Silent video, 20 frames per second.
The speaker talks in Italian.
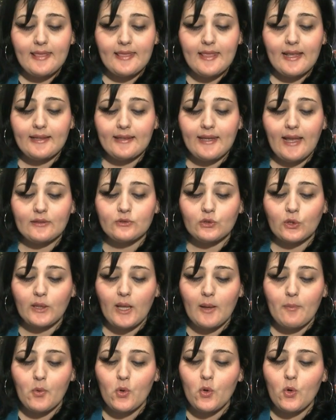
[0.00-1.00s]
del teatro
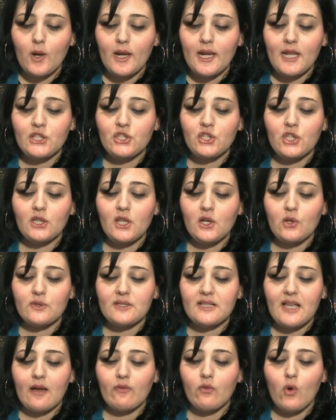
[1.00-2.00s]
di Apollo a Lecce dello
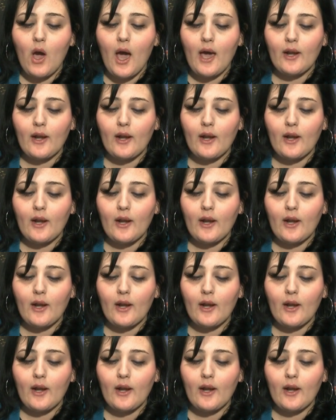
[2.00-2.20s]
scavo